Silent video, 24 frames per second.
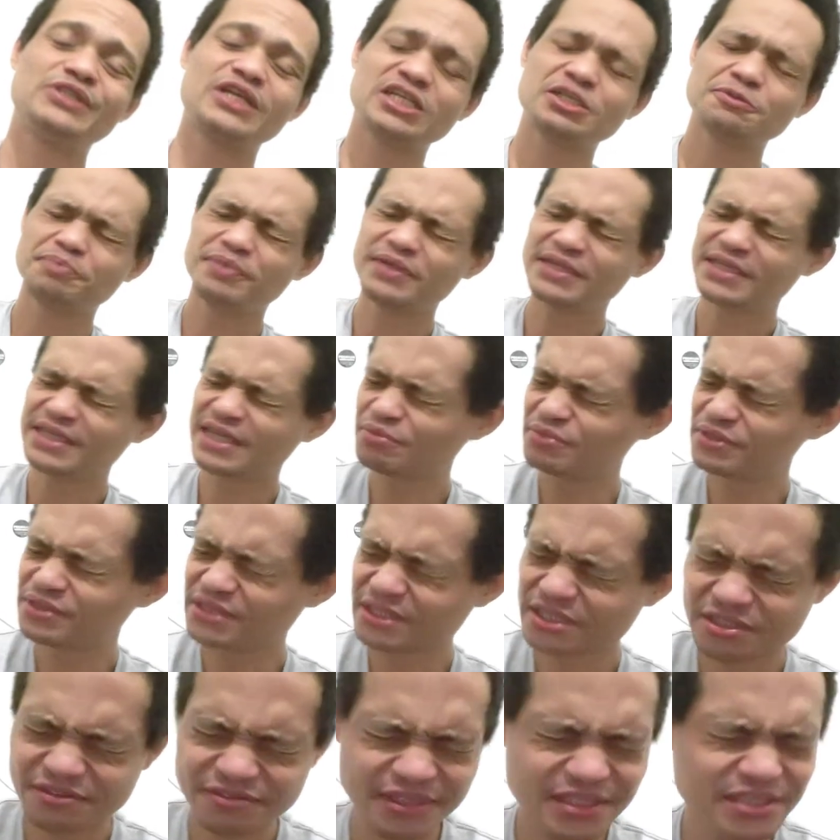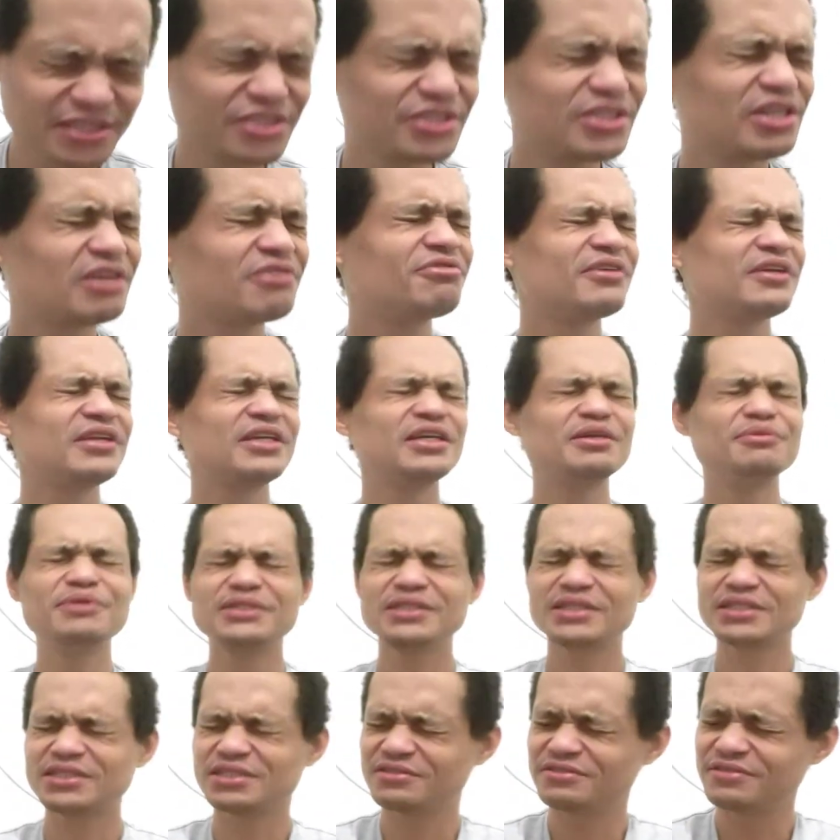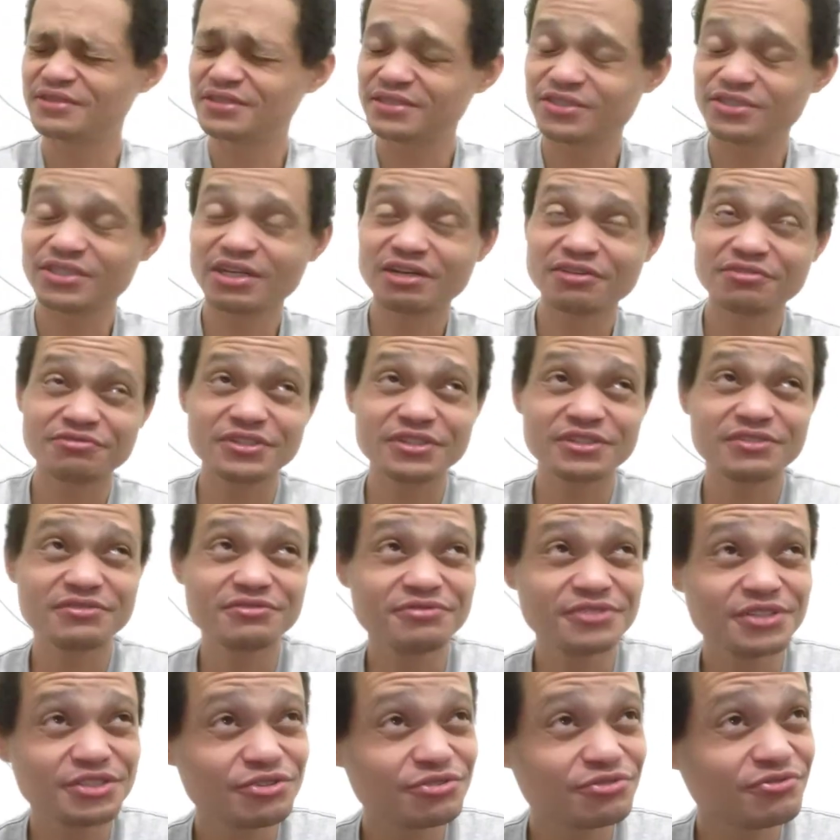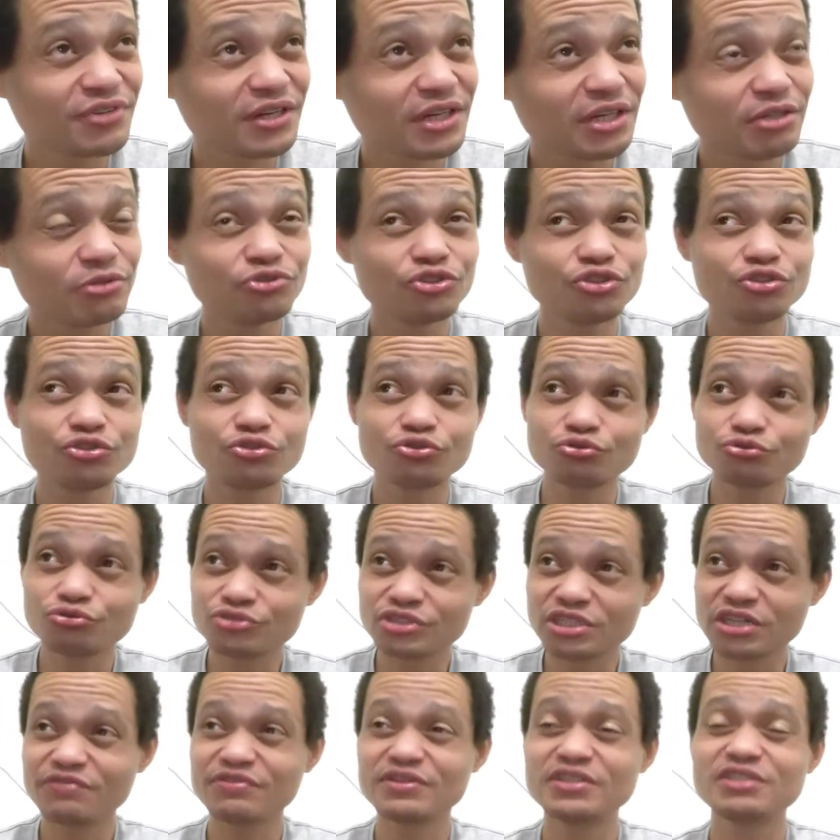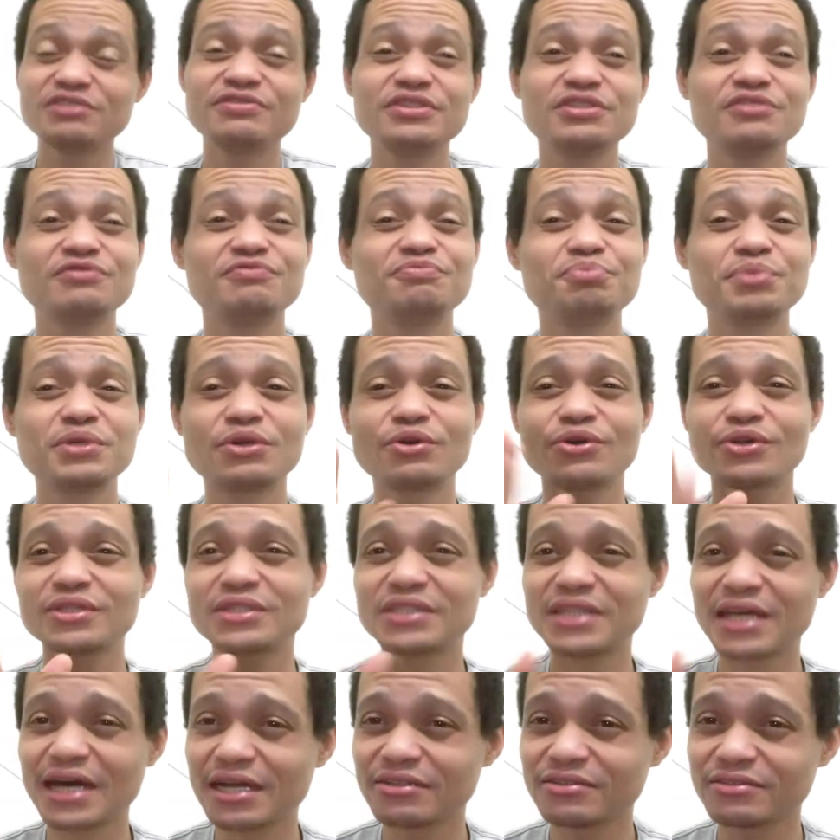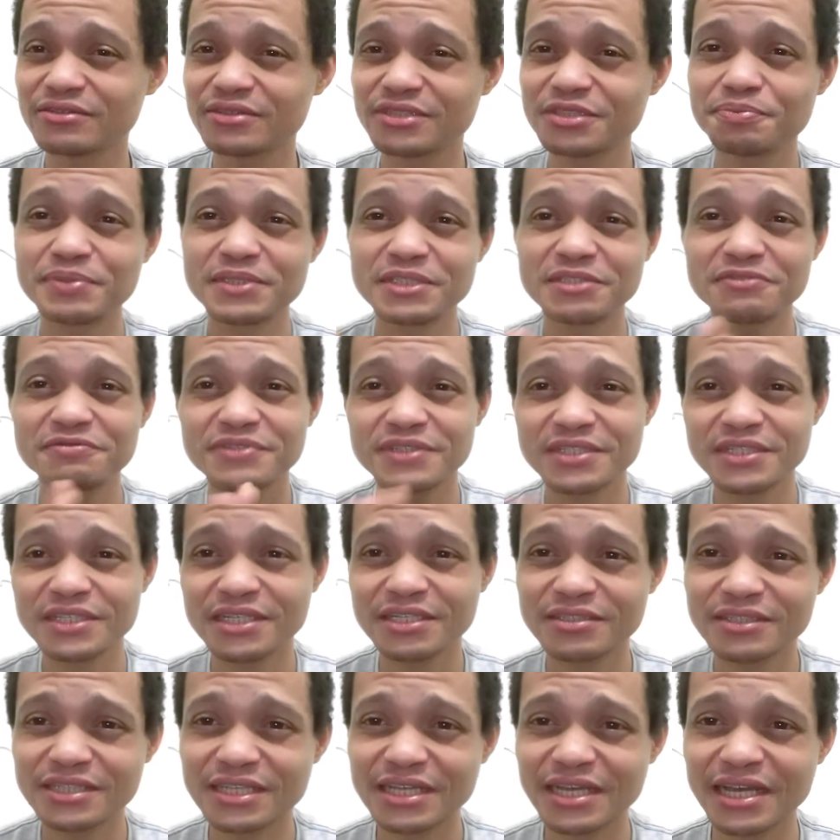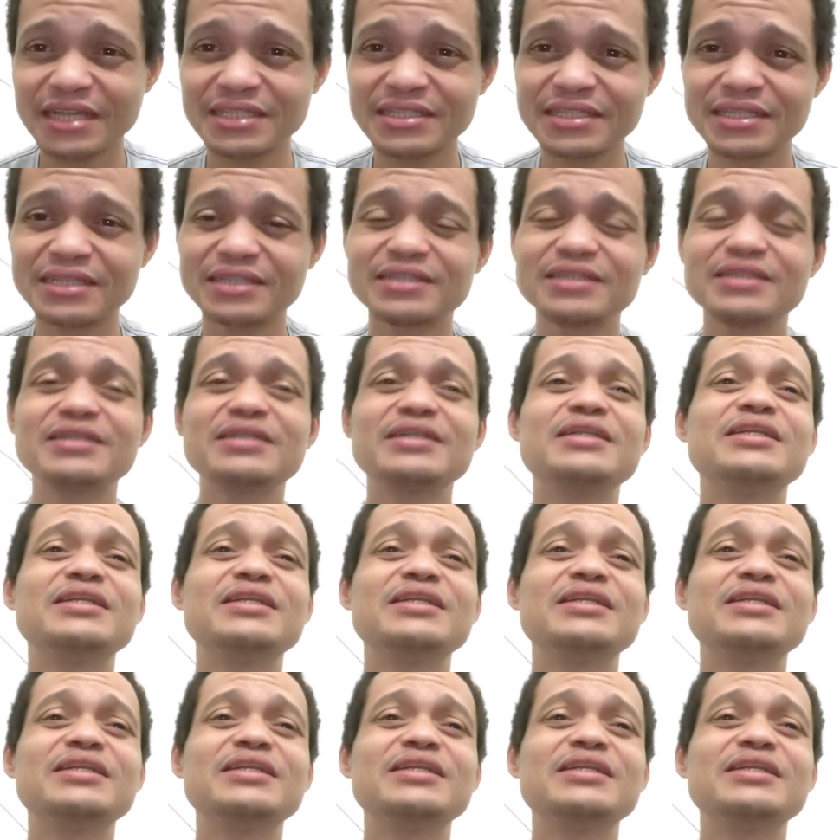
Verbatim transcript: Já expliquei muitas vezes, já falei muitas vezes, já fiz vídeo falando de tudo, já fiz vídeo picotado, especificando cada.